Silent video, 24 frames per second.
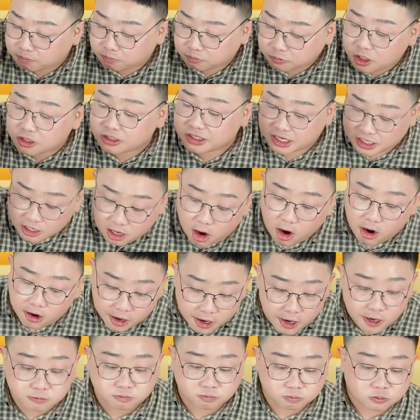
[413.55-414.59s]
nó sẽ ngon
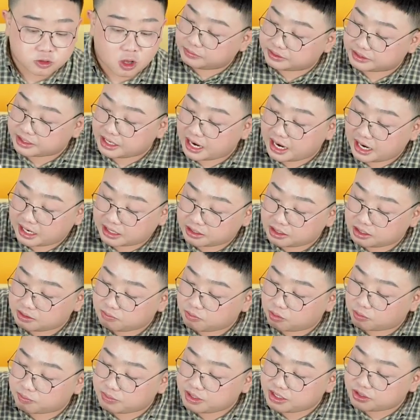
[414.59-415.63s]
hơn. Mình sẽ ăn đến
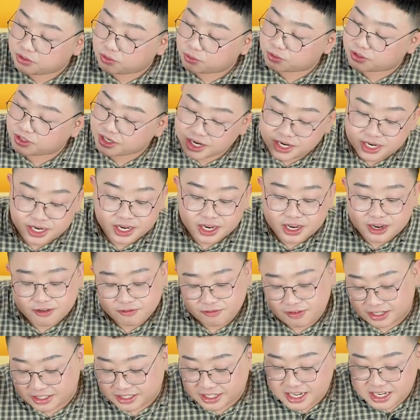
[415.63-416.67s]
một miếng sushi.
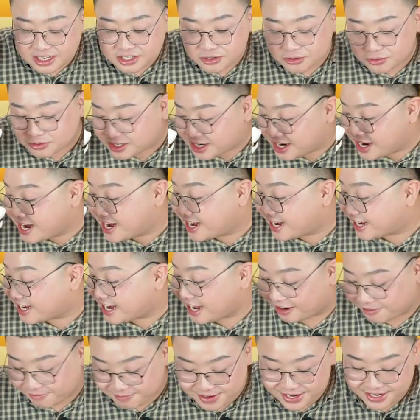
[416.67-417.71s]
Và cái sushi là
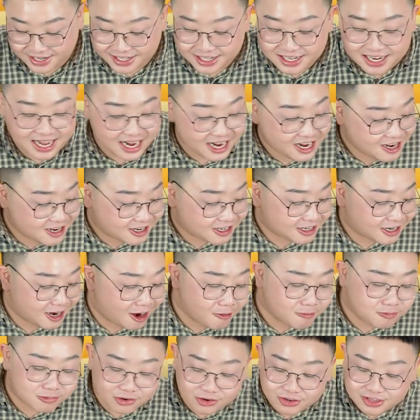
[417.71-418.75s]
đặc biệt là
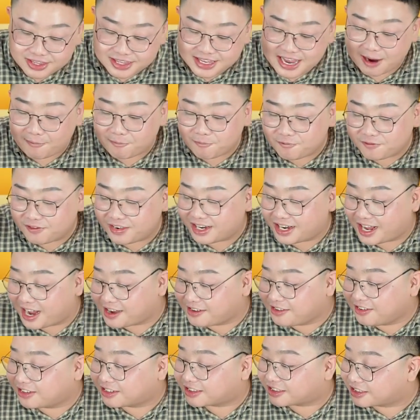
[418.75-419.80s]
không có chấm với lại
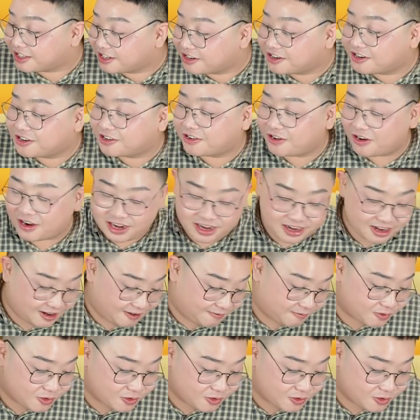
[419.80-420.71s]
nước tương hay là